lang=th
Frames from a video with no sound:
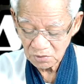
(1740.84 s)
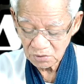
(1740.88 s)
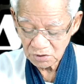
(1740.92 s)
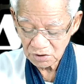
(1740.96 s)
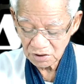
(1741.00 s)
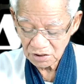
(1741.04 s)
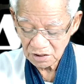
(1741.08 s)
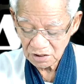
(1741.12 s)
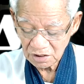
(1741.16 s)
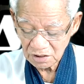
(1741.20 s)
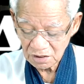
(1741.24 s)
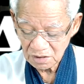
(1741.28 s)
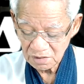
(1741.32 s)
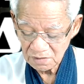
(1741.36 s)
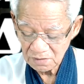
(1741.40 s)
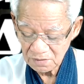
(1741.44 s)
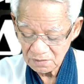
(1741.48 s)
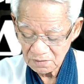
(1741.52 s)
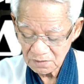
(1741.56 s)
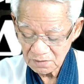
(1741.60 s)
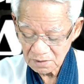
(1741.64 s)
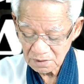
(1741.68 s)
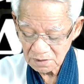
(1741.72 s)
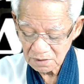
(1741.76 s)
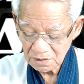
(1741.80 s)
หมดหงิด
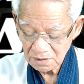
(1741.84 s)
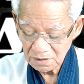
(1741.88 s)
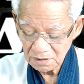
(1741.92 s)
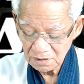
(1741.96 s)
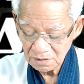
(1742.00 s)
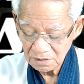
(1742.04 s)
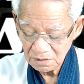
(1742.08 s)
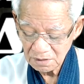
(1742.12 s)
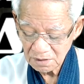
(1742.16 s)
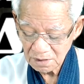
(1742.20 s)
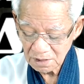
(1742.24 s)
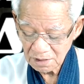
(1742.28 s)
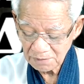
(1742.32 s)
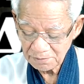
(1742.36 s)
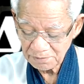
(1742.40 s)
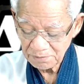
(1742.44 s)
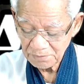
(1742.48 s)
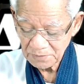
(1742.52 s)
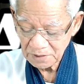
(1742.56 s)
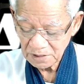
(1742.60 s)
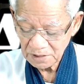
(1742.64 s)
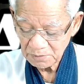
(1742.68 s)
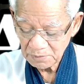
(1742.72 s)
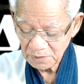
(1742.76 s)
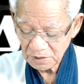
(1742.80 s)
หรือรับ
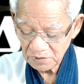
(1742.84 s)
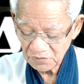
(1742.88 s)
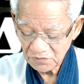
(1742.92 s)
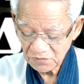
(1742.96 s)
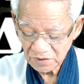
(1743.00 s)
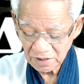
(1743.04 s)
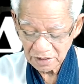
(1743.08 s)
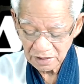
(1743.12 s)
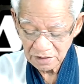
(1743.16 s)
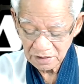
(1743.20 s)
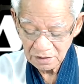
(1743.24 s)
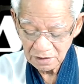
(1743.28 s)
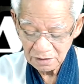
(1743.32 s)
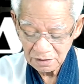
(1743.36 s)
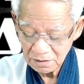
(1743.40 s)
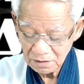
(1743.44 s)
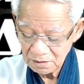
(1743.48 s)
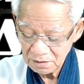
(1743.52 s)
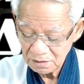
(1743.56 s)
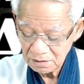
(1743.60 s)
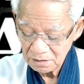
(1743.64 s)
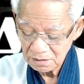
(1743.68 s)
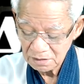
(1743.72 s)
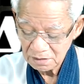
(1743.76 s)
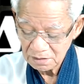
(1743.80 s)
มือไม่ไหว
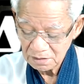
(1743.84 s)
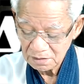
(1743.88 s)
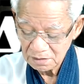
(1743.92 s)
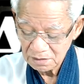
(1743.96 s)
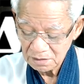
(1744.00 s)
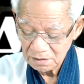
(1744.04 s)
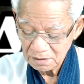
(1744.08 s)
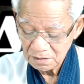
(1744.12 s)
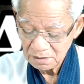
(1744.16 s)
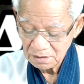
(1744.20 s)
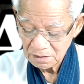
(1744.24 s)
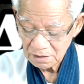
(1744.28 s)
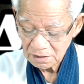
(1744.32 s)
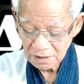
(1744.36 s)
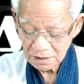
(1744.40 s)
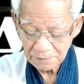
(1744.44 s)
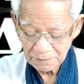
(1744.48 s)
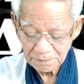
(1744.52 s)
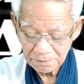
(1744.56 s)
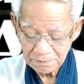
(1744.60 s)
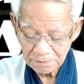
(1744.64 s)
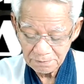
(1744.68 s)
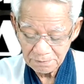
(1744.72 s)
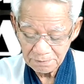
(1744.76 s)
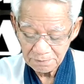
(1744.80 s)
กับ
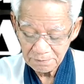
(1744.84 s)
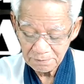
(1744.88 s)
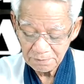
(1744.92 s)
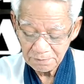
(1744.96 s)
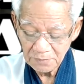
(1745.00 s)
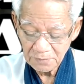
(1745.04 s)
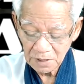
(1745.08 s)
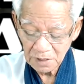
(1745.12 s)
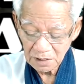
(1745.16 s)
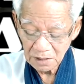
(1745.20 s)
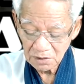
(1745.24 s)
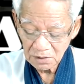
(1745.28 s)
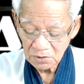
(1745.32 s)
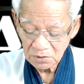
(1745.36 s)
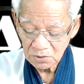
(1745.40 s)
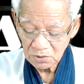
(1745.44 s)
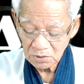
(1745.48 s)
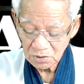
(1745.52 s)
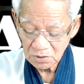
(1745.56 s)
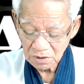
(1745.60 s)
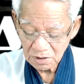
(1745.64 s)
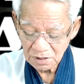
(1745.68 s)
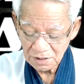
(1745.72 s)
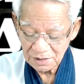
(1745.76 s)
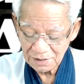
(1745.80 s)
บางค
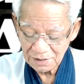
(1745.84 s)
น